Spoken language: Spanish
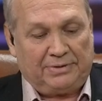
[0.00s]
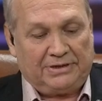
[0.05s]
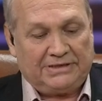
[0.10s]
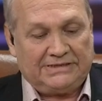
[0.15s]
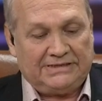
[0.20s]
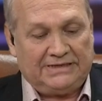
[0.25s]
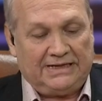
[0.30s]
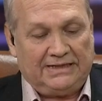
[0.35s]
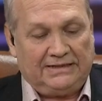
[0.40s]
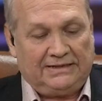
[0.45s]

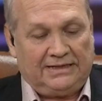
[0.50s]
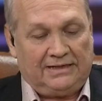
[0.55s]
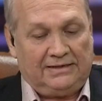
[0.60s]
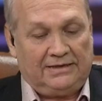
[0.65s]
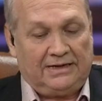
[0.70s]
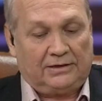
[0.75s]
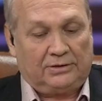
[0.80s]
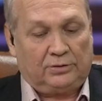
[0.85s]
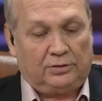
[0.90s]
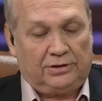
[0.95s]

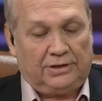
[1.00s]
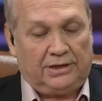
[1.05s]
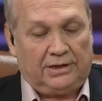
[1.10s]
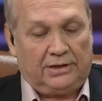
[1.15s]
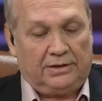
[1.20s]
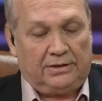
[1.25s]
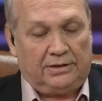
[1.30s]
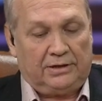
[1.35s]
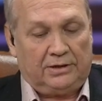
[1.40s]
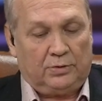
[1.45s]
Presidente
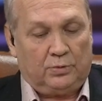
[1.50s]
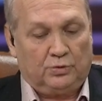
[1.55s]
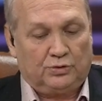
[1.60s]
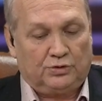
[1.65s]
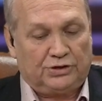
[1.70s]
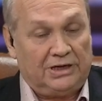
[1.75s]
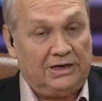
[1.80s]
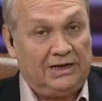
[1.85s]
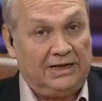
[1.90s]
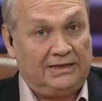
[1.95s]
directorio de
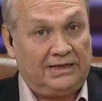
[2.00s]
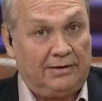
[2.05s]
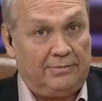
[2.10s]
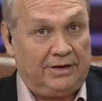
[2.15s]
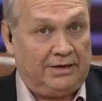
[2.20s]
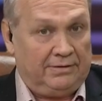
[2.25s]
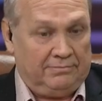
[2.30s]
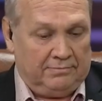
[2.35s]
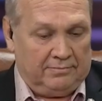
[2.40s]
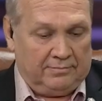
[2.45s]

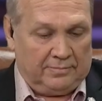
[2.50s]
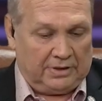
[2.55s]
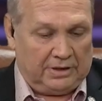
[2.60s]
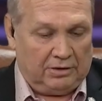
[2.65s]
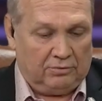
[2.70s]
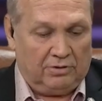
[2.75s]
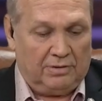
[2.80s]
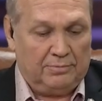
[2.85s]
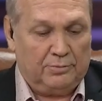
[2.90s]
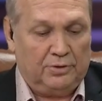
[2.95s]
UCLTV,
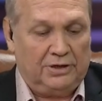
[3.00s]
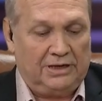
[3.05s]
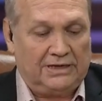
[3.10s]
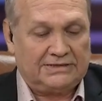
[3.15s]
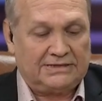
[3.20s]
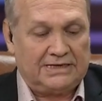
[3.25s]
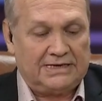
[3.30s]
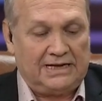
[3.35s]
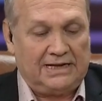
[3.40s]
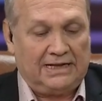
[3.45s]
que lo vemos en
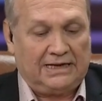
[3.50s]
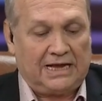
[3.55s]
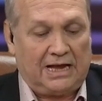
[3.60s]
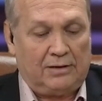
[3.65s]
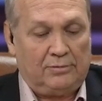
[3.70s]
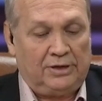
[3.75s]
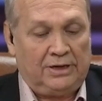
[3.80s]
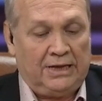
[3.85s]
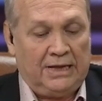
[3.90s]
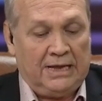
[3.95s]
la señal de
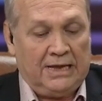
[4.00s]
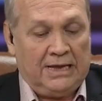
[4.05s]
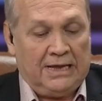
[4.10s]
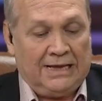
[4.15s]
cable,